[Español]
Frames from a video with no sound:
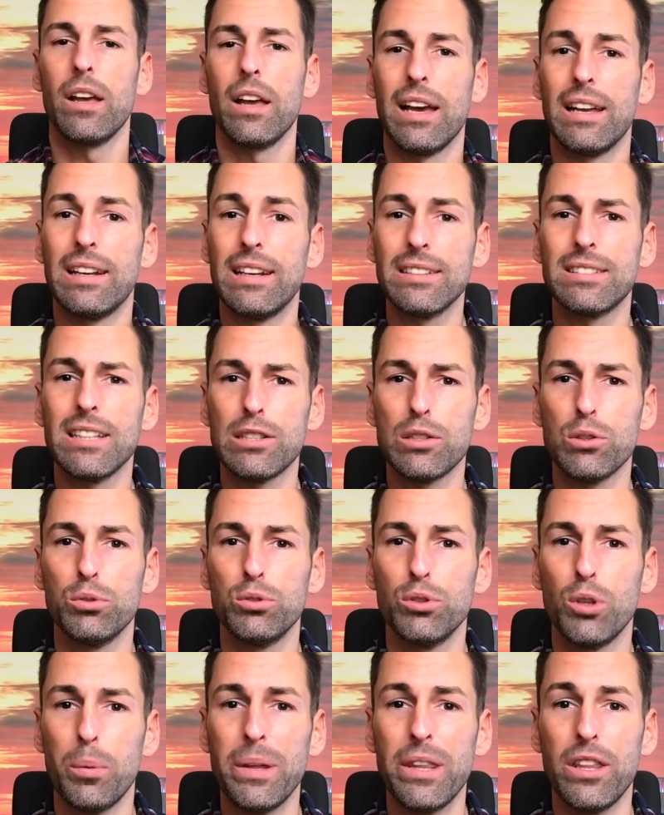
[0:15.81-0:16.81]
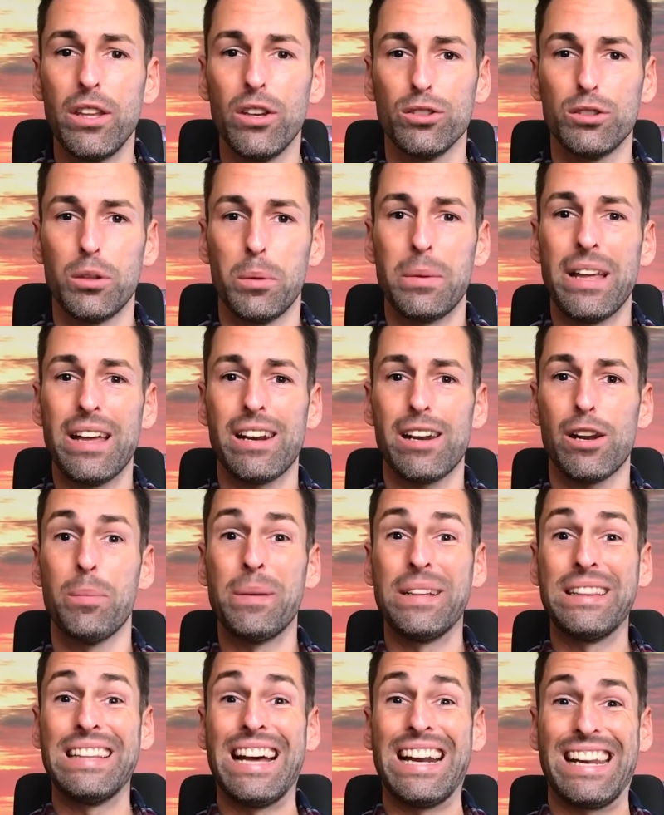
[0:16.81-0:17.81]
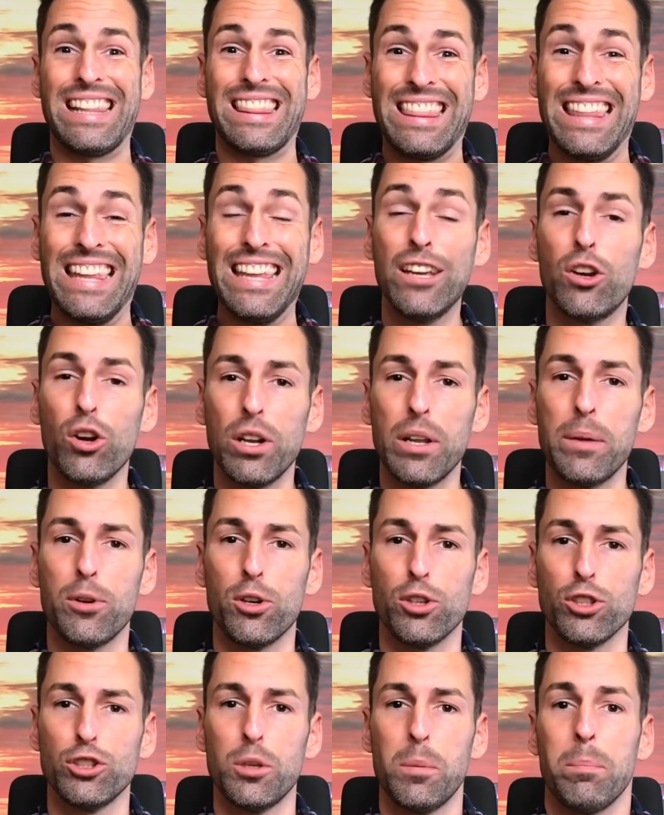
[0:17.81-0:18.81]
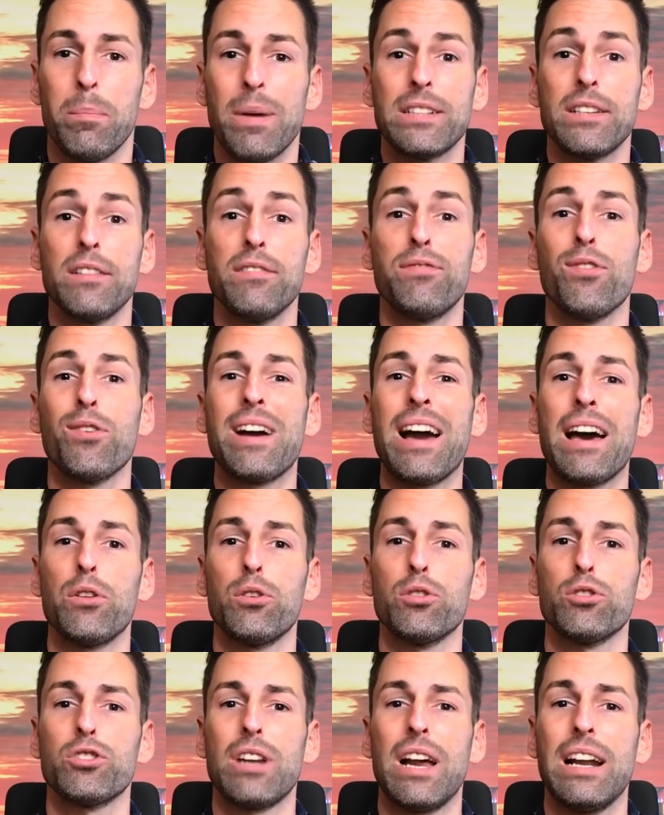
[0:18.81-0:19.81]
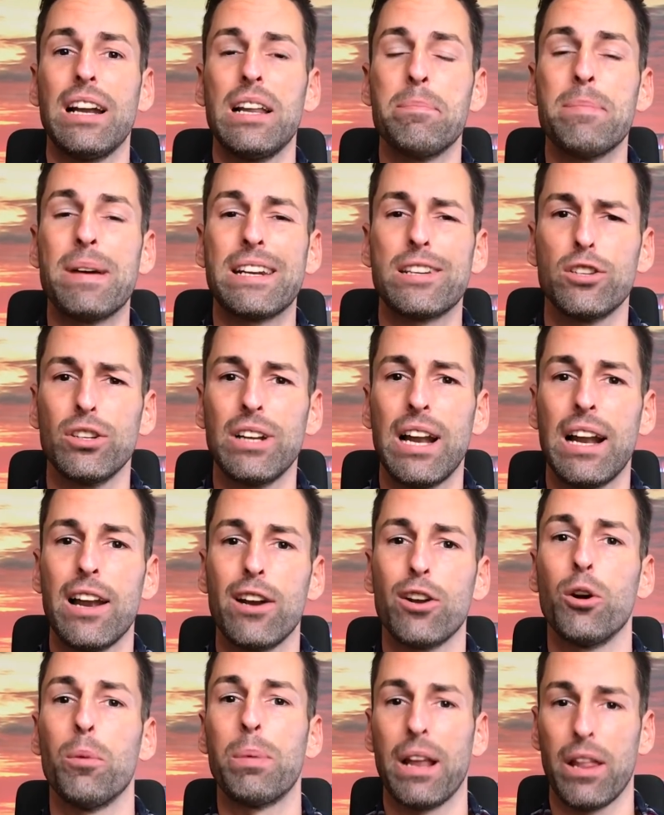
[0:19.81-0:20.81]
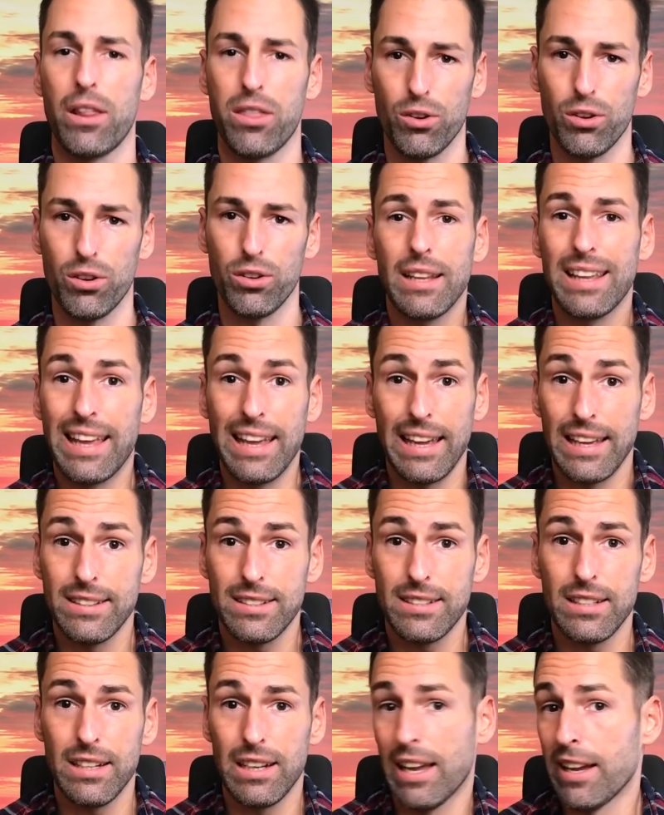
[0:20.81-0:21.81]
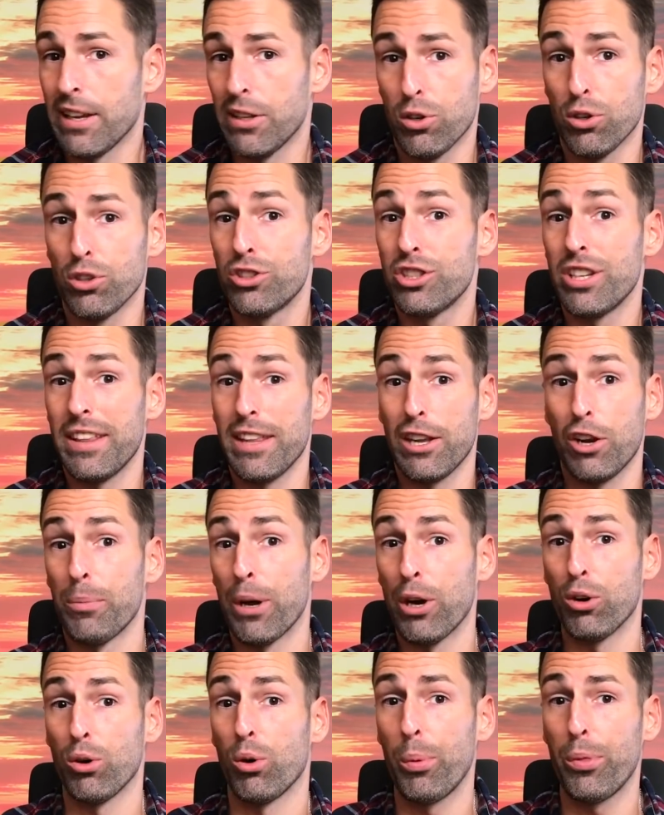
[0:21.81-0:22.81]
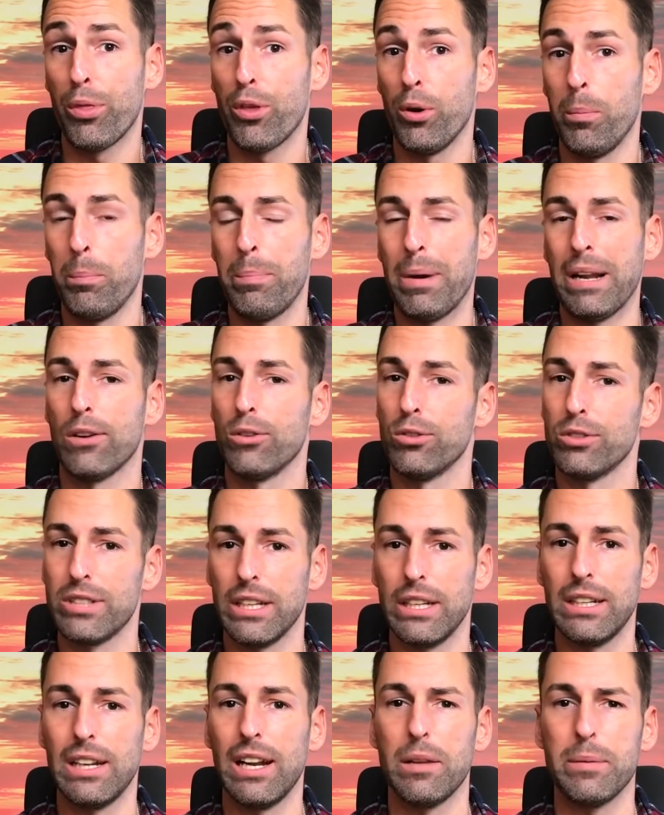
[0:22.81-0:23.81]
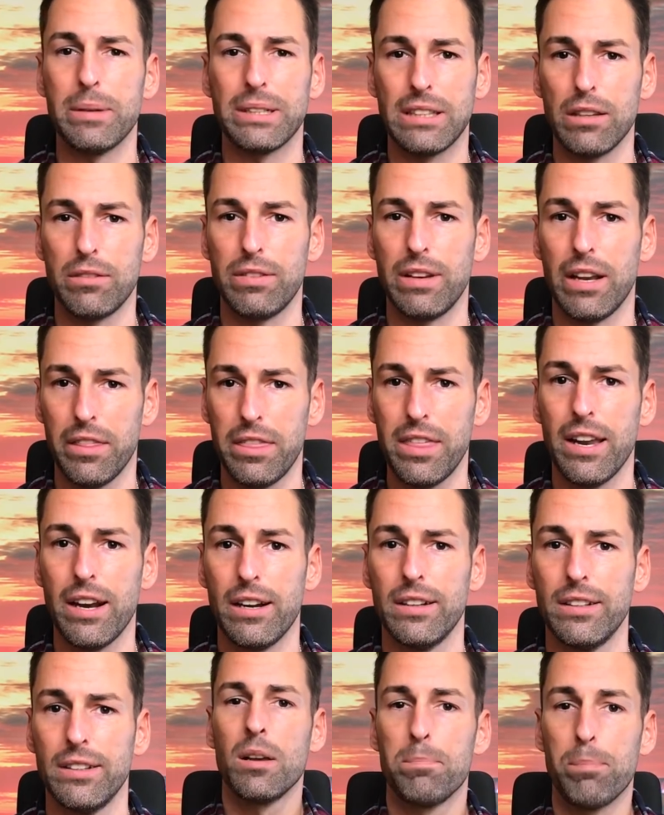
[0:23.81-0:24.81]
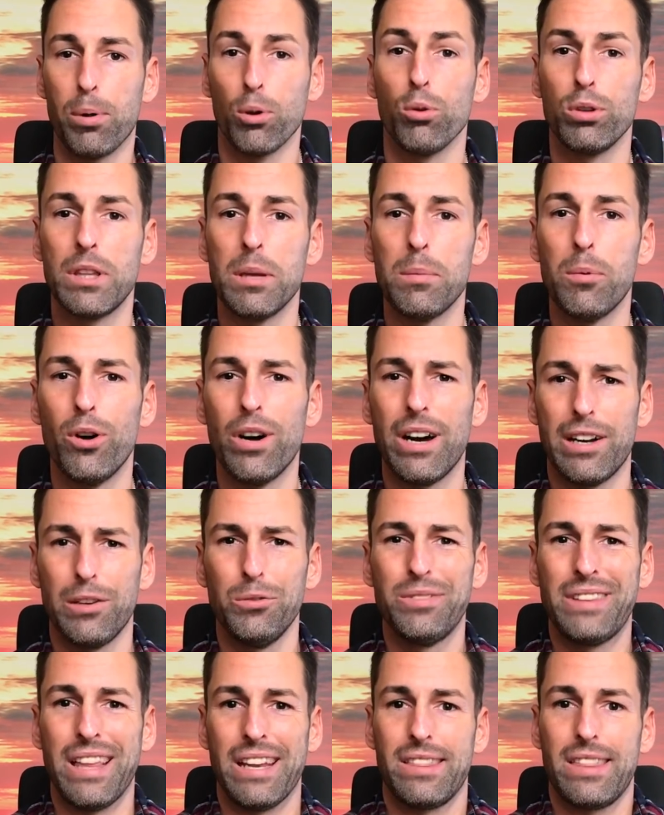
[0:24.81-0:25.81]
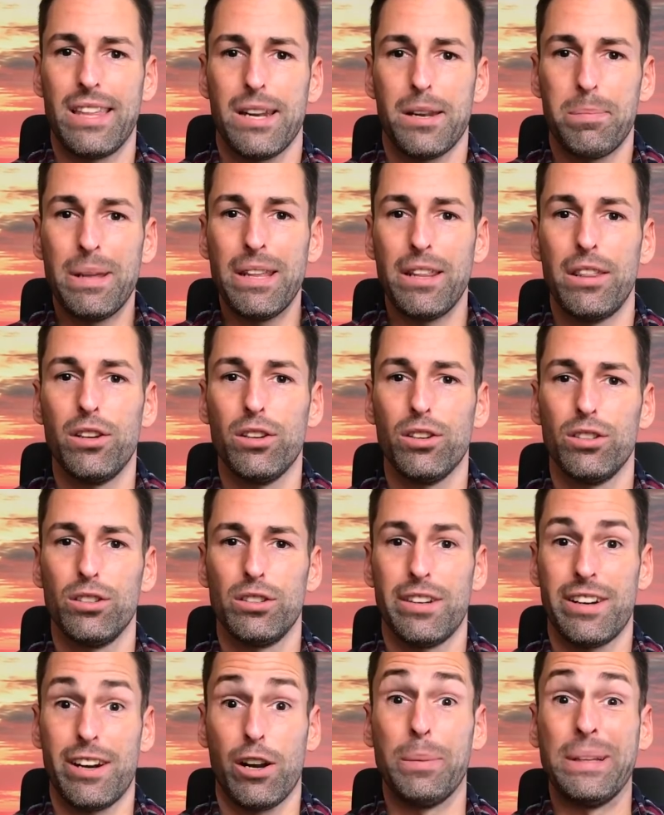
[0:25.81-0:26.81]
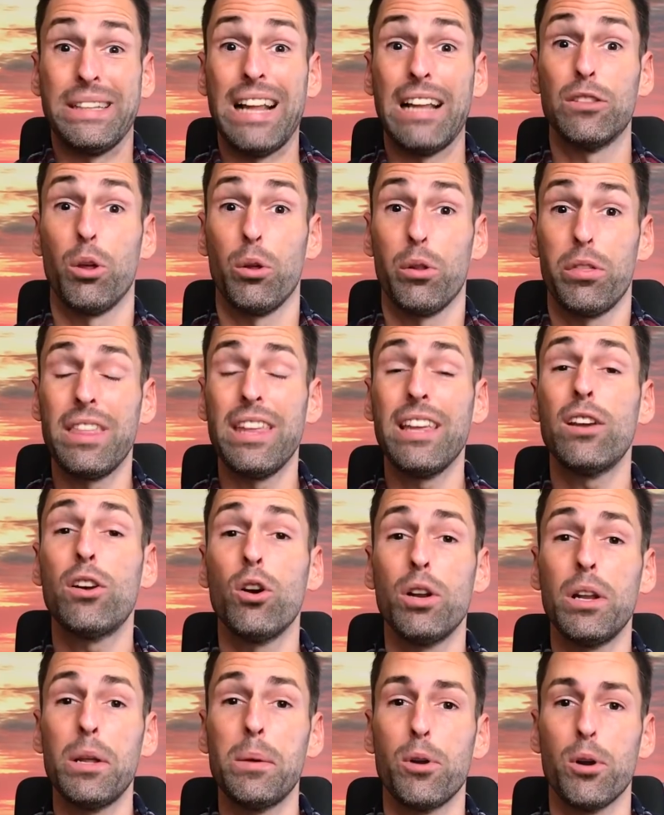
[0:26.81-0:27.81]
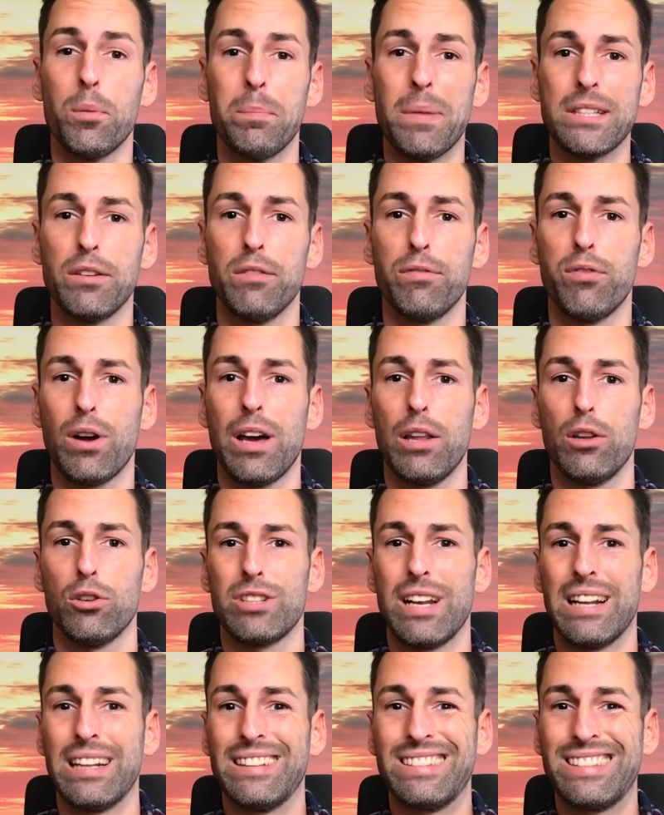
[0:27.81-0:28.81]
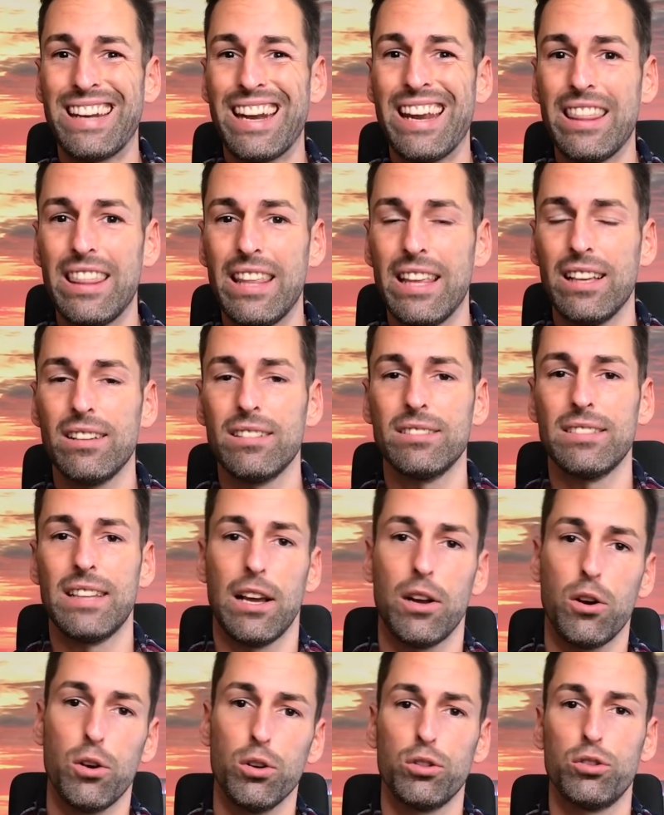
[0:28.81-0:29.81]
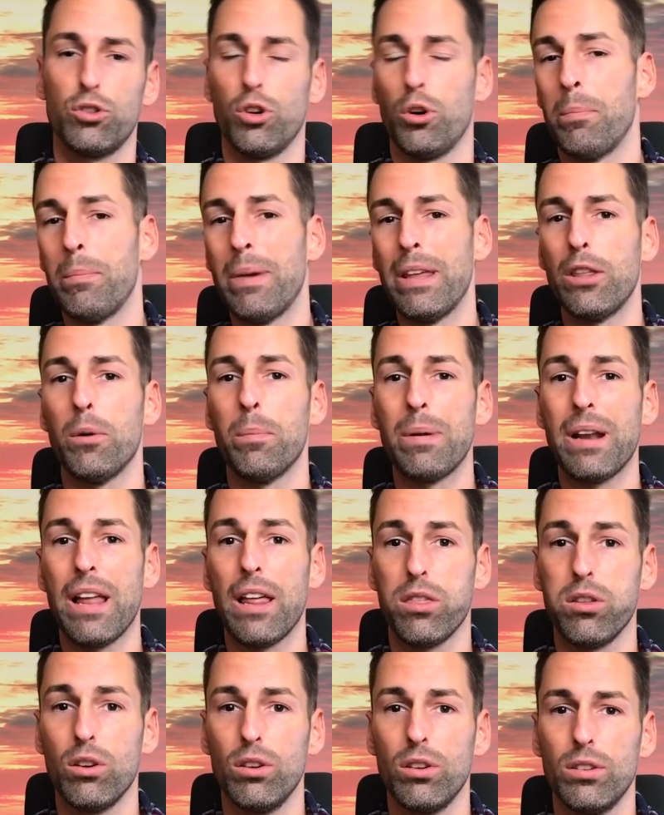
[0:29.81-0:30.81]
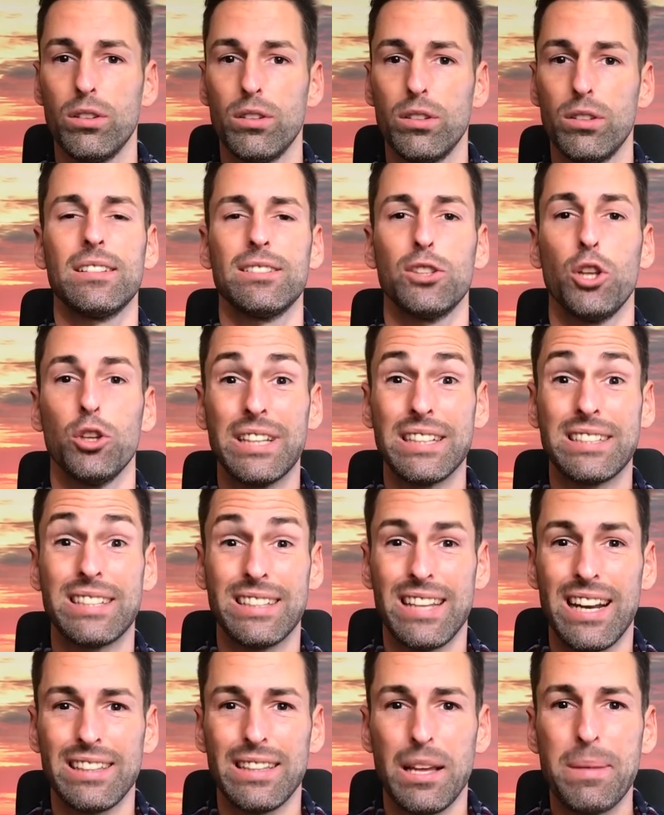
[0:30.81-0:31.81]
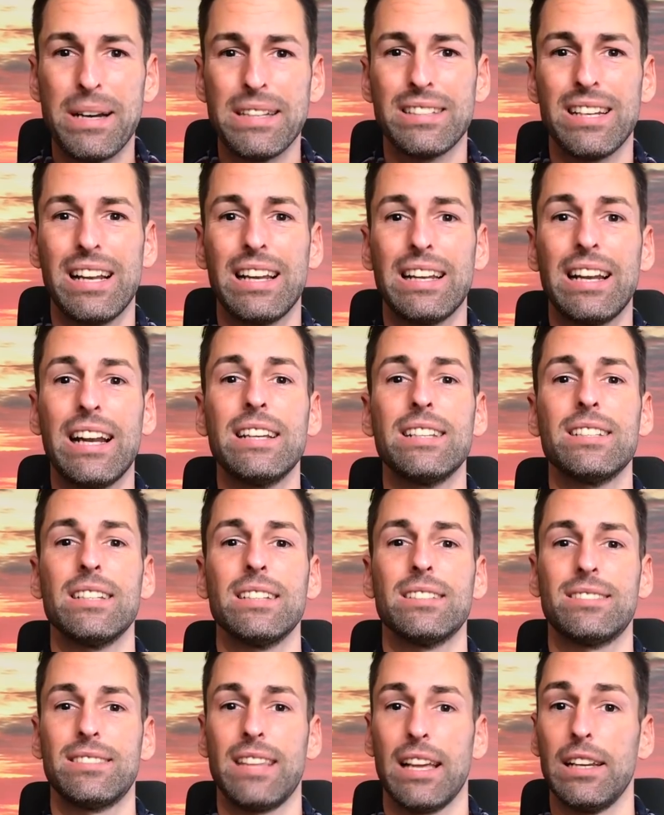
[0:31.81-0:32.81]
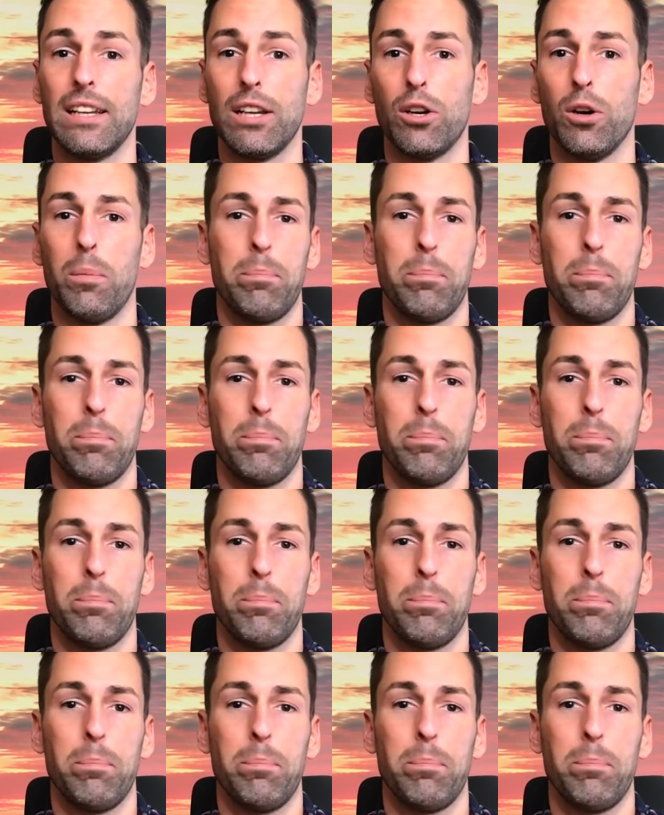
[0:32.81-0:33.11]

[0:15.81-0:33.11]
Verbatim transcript: En este segundo vídeo te voy a recomendar 5 libros más enfocados a la inversión a largo plazo que es la que yo considero mejor opción para conseguir la libertad financiera. Por último, haré un tercer vídeo recomendando cinco libros más enfocados al trading de corto o medio plazo, donde se trata más el análisis técnico,